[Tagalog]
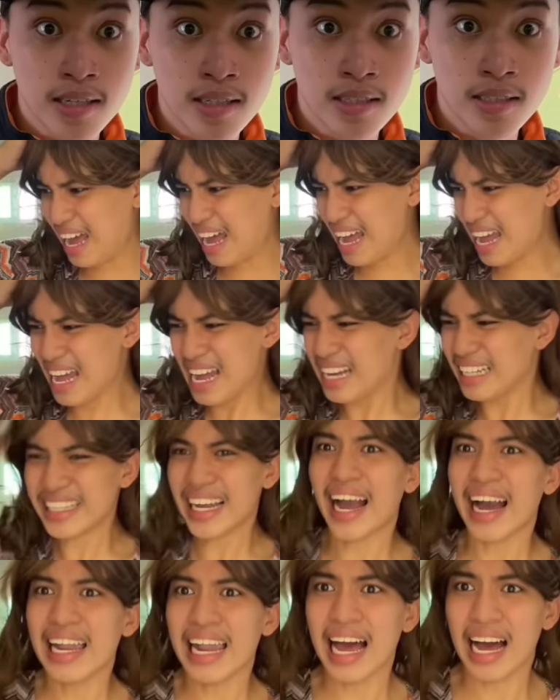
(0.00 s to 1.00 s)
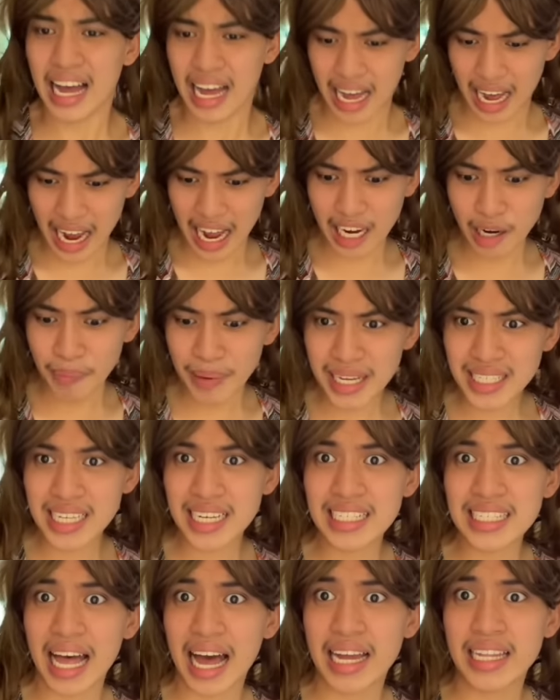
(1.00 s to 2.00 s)
Ah, teka lang! Ano ba
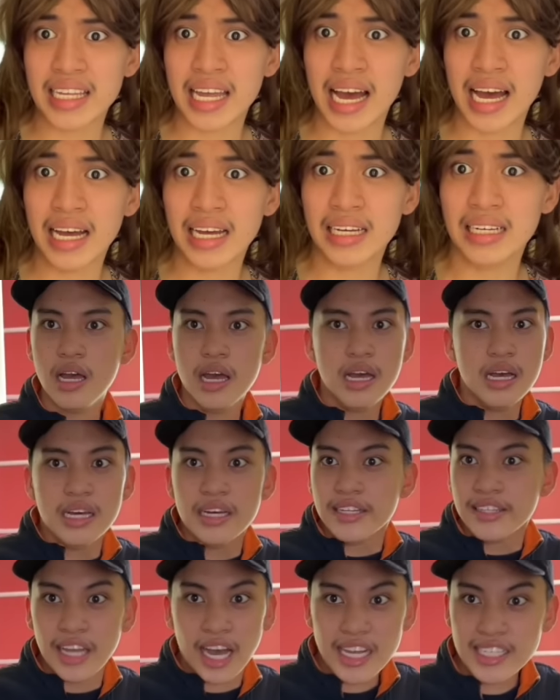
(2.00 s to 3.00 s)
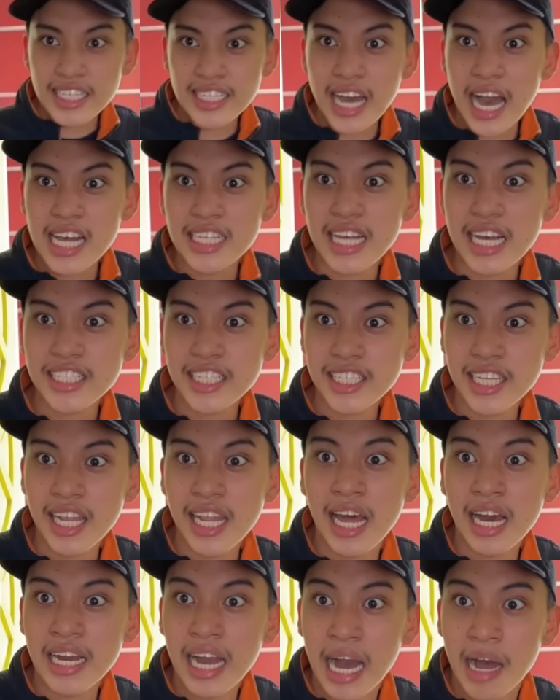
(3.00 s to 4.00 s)
nasagasaan niya? Nakasagasa siya ng
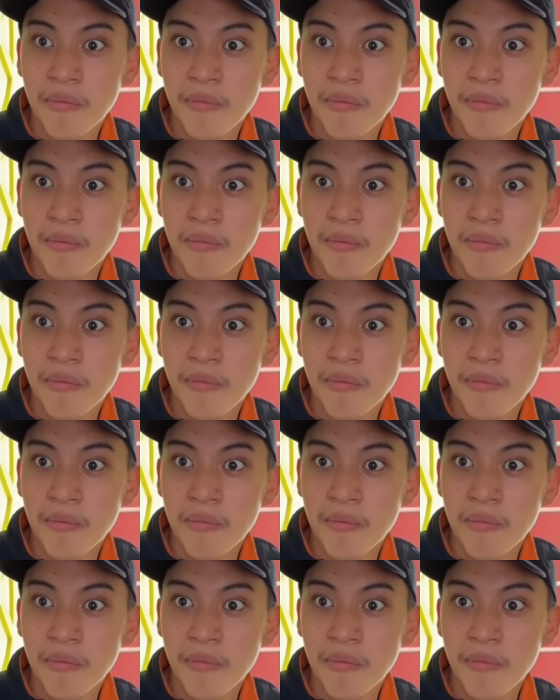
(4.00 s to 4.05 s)
langgam!